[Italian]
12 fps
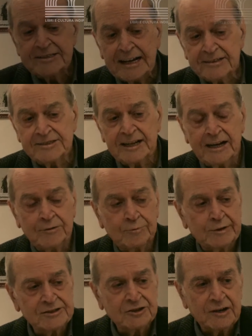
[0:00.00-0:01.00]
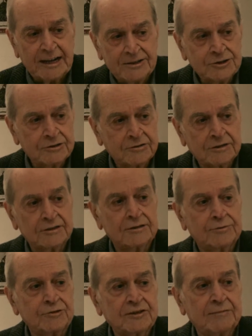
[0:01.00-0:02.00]
Sassi è un personaggio eh,
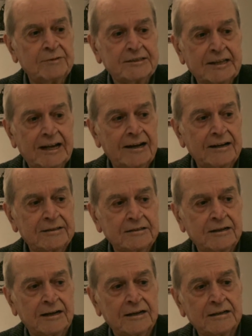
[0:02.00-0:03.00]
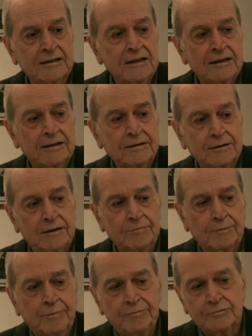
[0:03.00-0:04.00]
fondamentale del, eh,
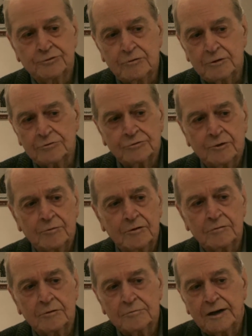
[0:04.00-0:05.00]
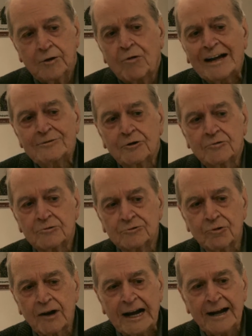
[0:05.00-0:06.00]
sul, sul, nel quadro
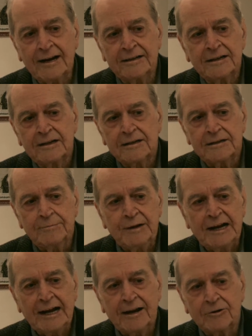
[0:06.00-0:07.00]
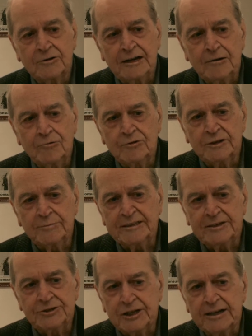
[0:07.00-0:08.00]
culturale di Milano degli ultimi
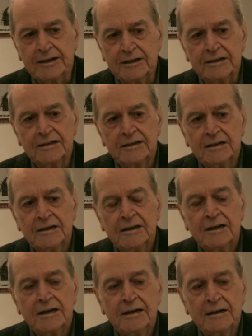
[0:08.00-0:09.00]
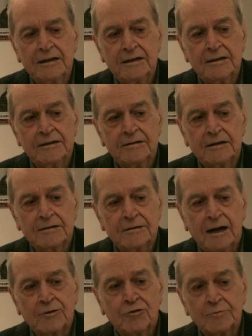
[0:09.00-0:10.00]
decenni. E
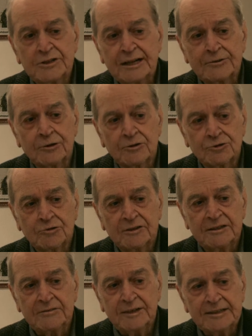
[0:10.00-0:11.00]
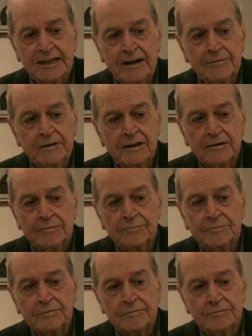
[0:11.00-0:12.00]
ha incominciato la sua attività
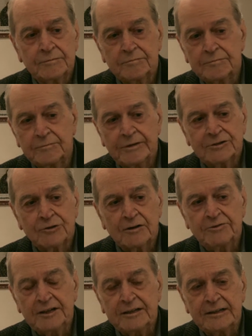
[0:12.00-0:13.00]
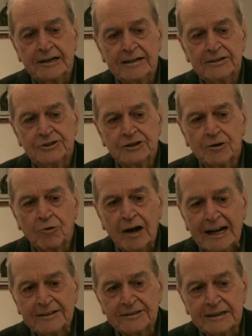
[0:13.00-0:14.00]
mh, verso la fine degli anni
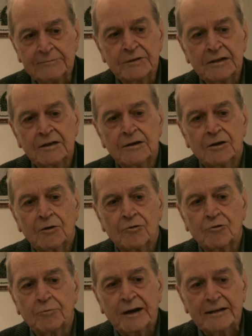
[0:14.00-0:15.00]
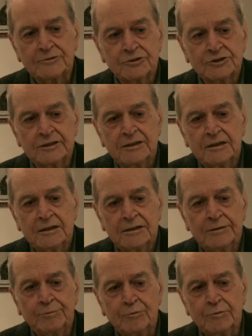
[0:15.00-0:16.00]
50, occupandosi
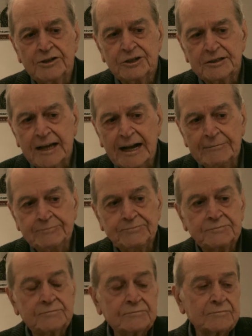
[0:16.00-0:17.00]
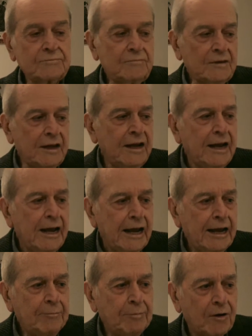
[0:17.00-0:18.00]
di pubblicità
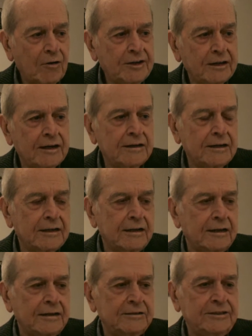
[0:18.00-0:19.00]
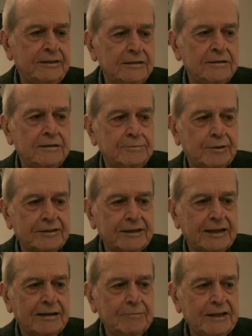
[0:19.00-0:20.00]
e poi eh, di, eh,
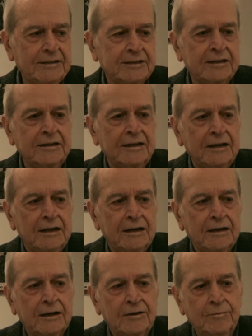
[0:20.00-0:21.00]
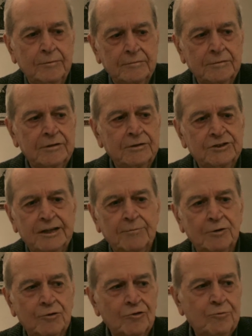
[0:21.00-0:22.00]
praticamente eh, insieme
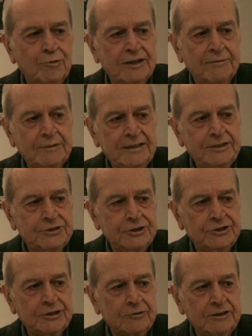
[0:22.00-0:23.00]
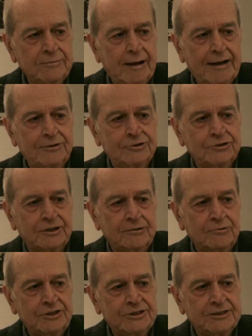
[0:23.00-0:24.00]
a un gruppo di amici, Gino Di Maggio,
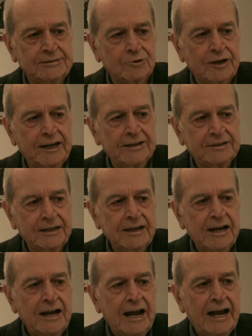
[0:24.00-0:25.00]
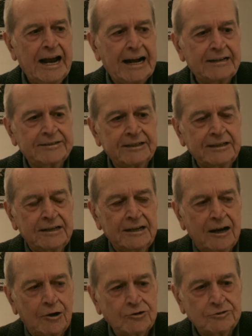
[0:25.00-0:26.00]
Gianluigi Simonetti e altri,
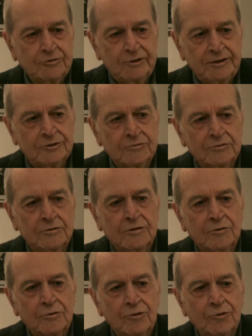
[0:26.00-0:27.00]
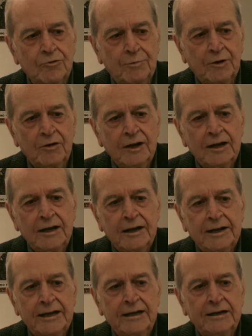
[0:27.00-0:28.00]
ha costituito un, un gruppo
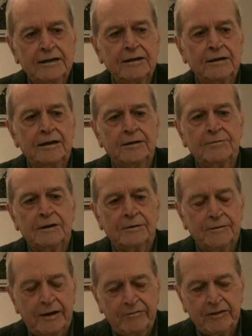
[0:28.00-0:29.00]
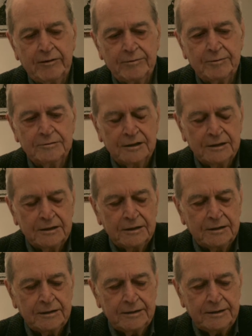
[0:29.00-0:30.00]
che eh, aveva
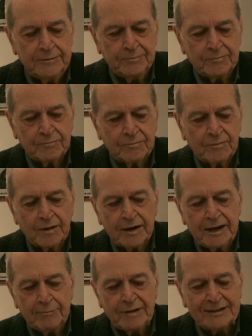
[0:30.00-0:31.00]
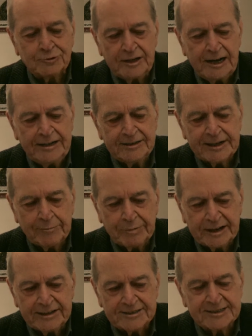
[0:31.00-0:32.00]
eh, chiamato
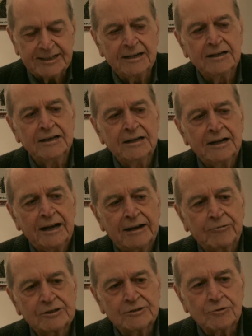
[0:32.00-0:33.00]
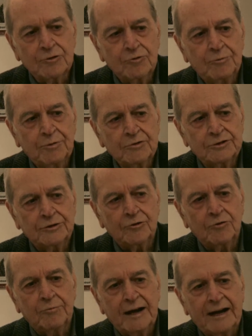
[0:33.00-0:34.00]
L'Intrapresa e questo gruppo si
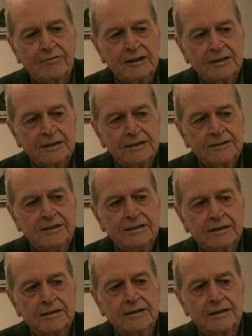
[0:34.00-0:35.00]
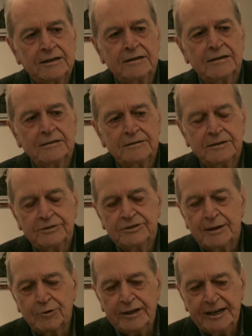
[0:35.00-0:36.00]
occupava di eh,
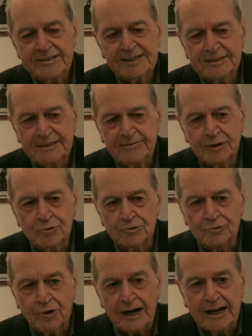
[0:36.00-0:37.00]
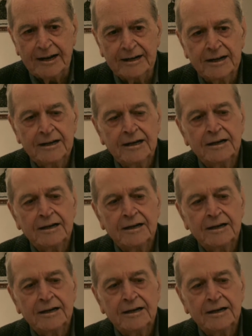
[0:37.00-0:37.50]
diciamo, iniziative culturali.